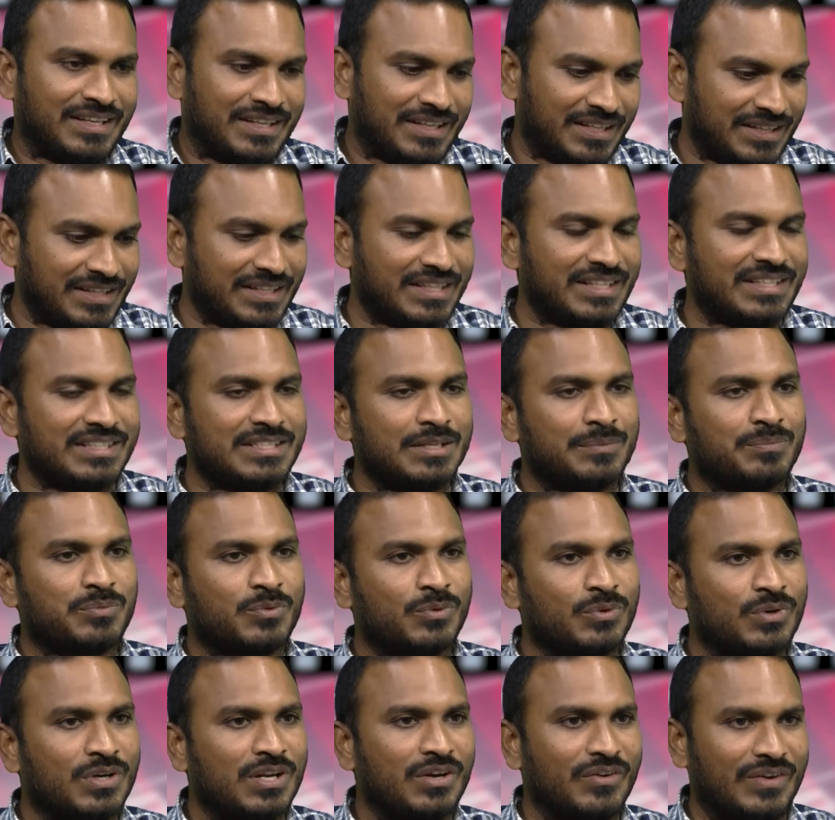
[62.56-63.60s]
ఎందుకు ఇది
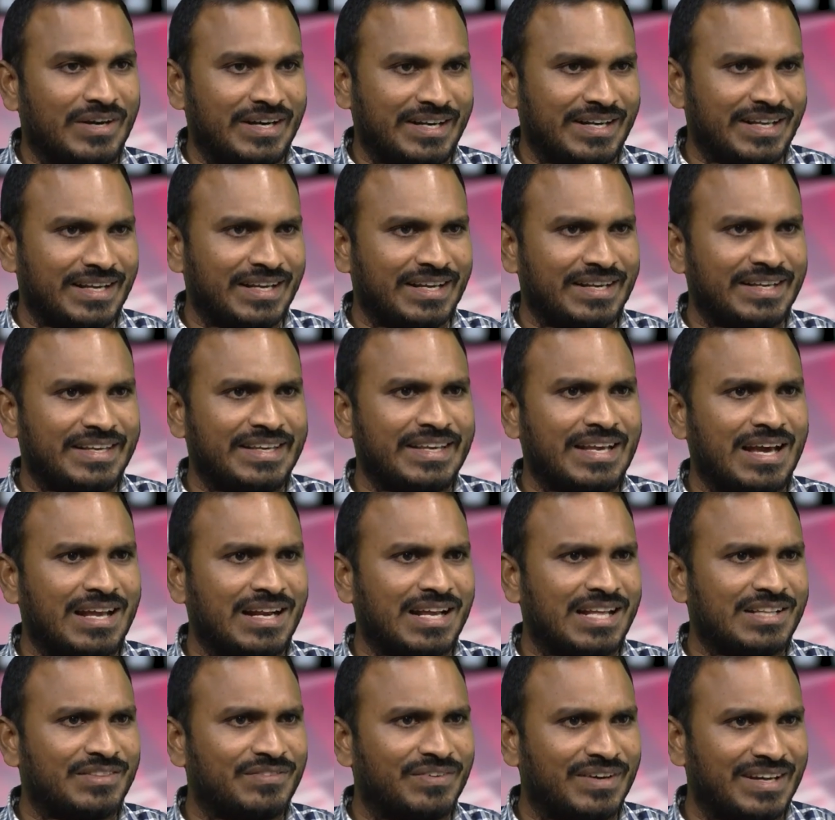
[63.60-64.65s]
చెప్పుకుంటున్నాం అంటే
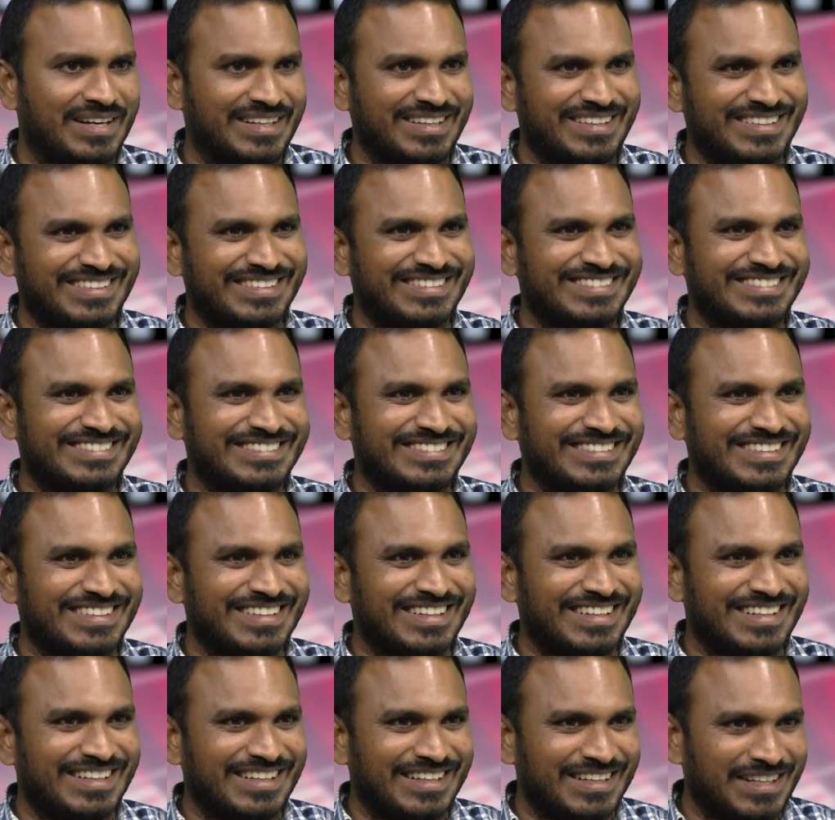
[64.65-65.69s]
కియార్ అద్వానీ
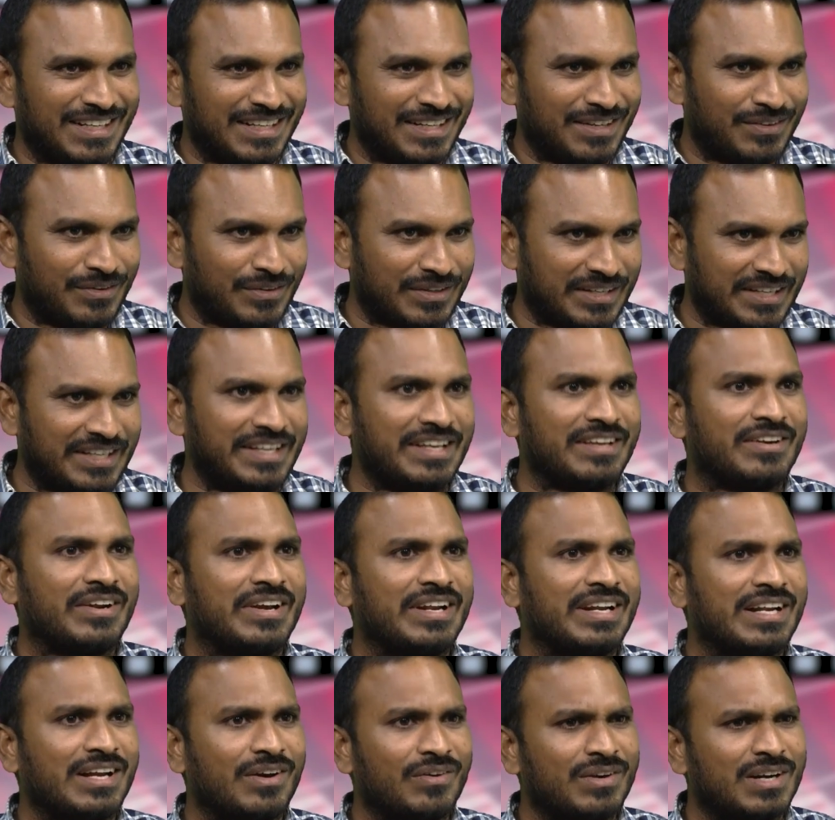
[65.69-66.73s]
ఒక
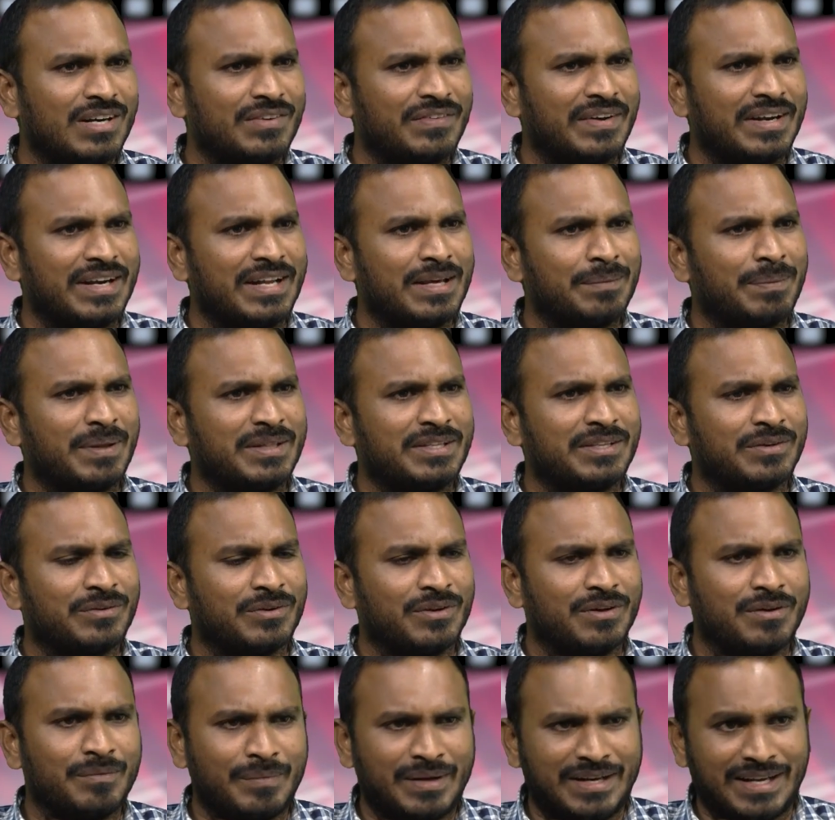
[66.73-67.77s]
హీరోయిన్గా ఉన్నటువంటి
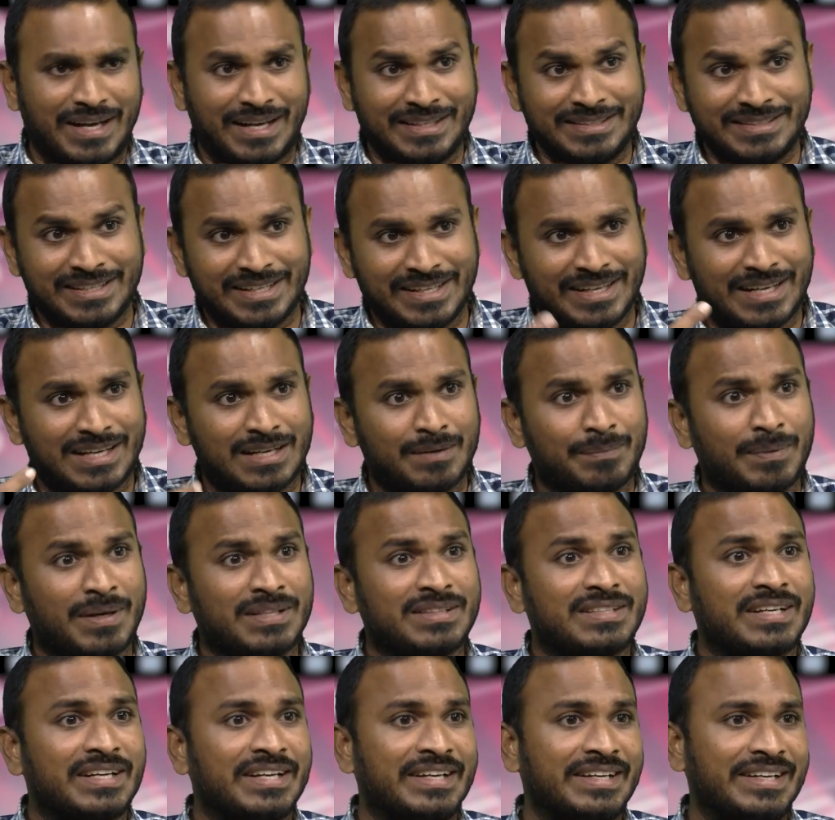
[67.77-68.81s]
నేపథ్యంలో మరి అంజలి గారి
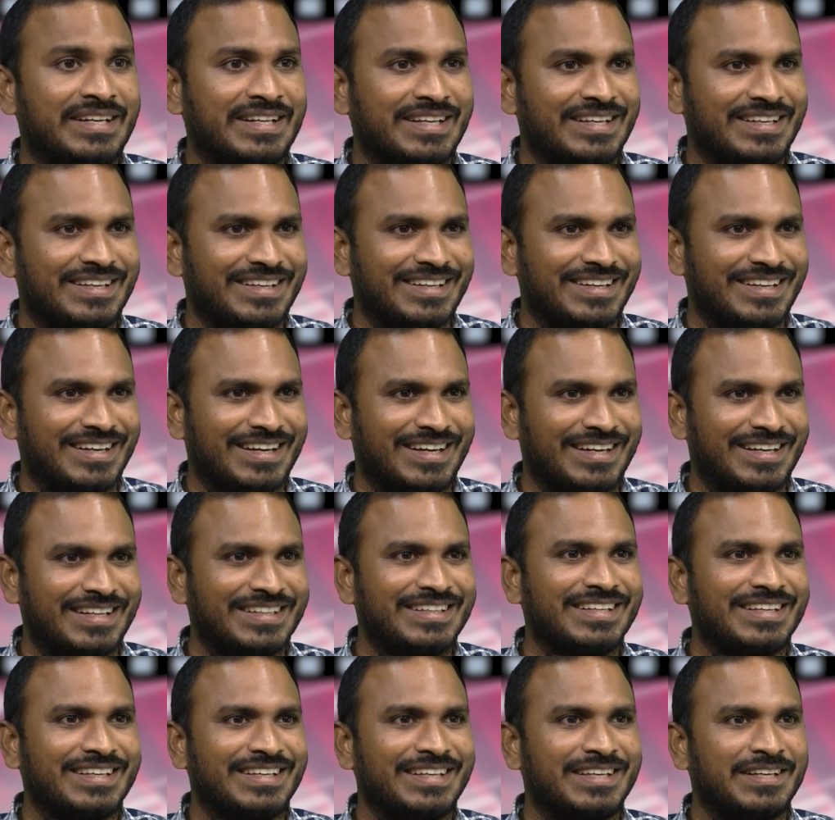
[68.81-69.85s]
పాత్ర ఏంటి
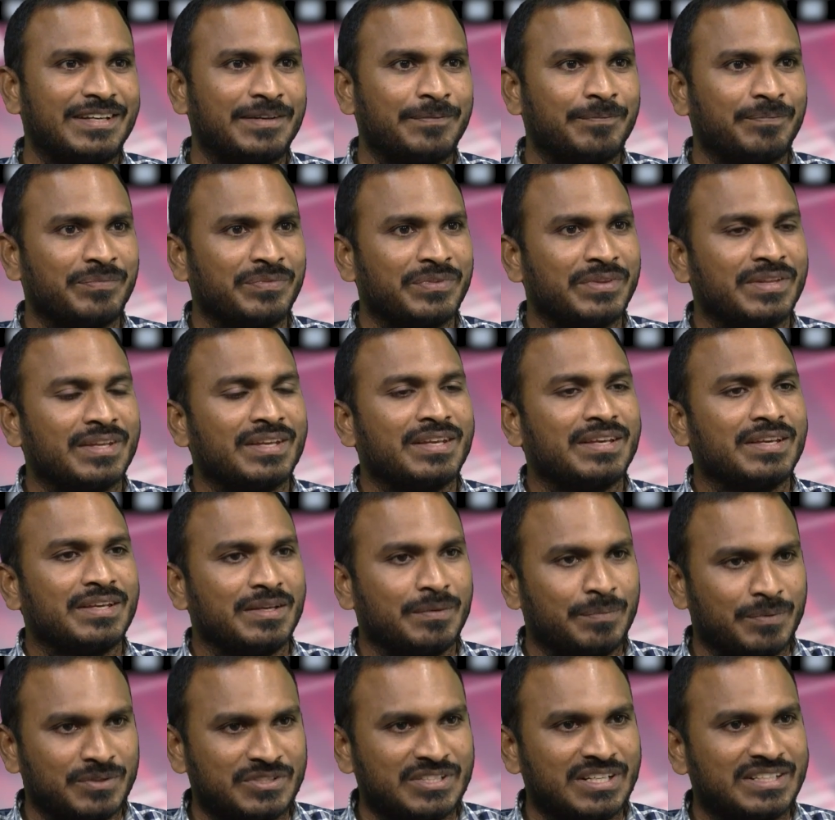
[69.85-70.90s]
అనేది
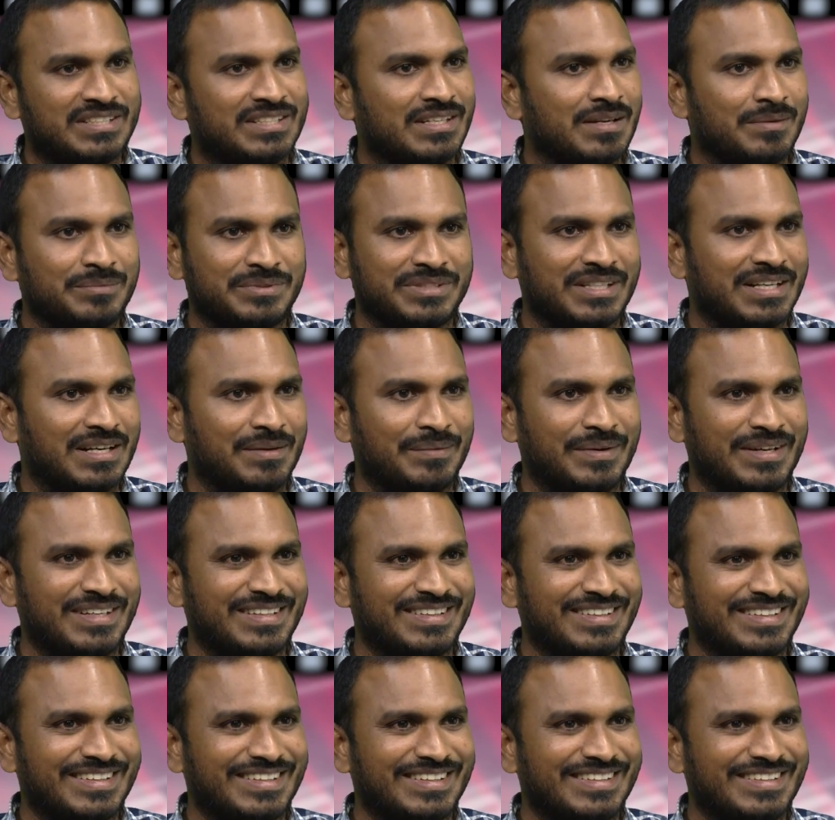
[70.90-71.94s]
ఇప్పుడు చర్చనీయాంశంగా
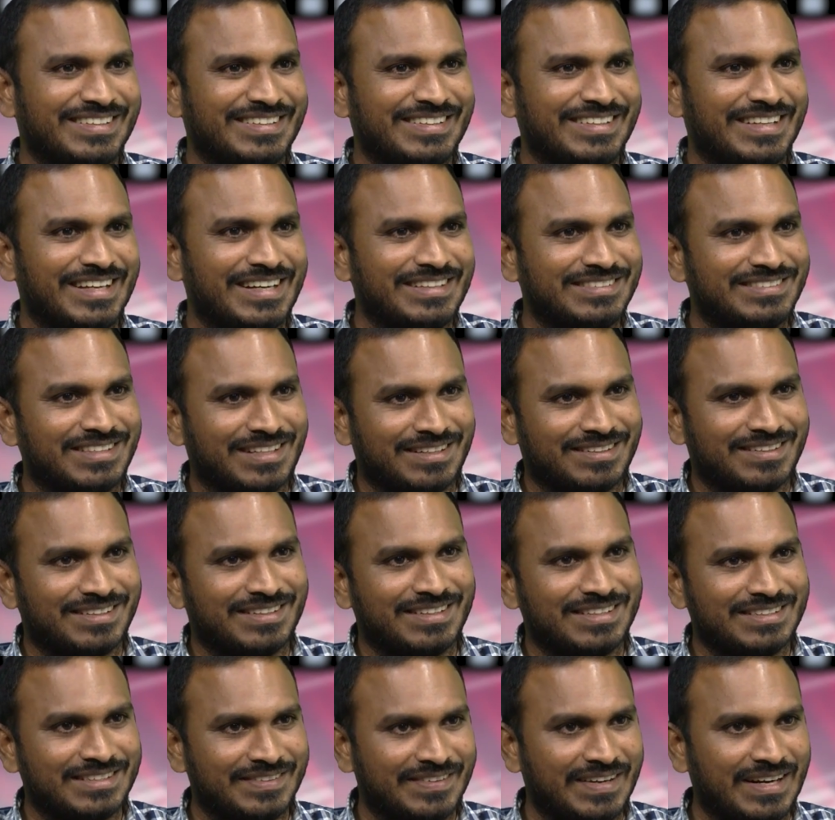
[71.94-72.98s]
మారింది ఏంటి సార్
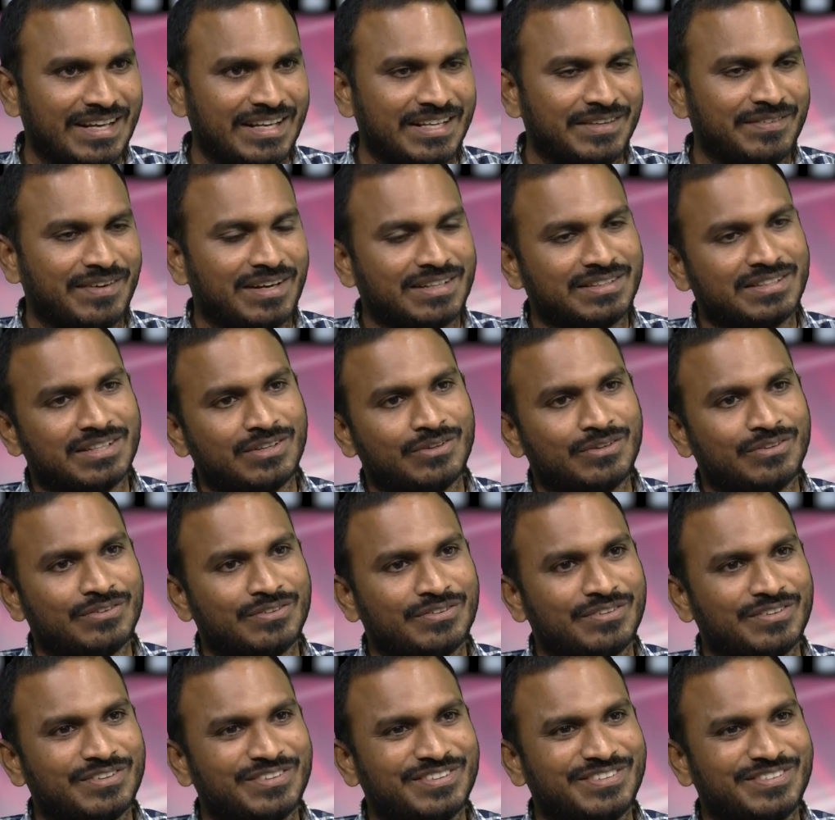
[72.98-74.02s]
నిజమేనా ఈ వార్తలో
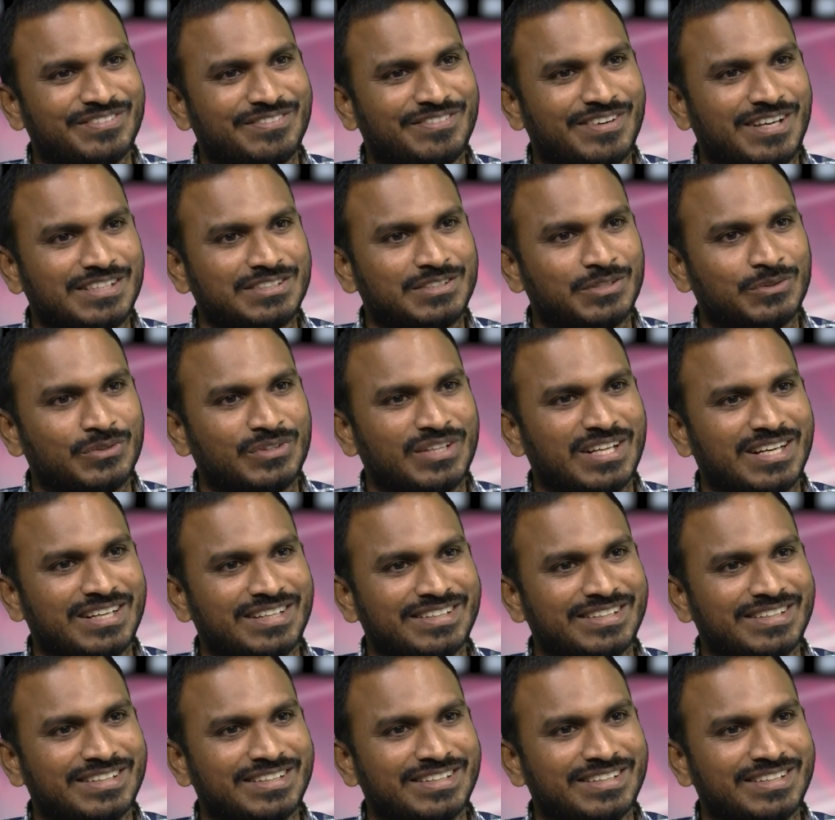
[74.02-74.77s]
వాస్తవం ఉందా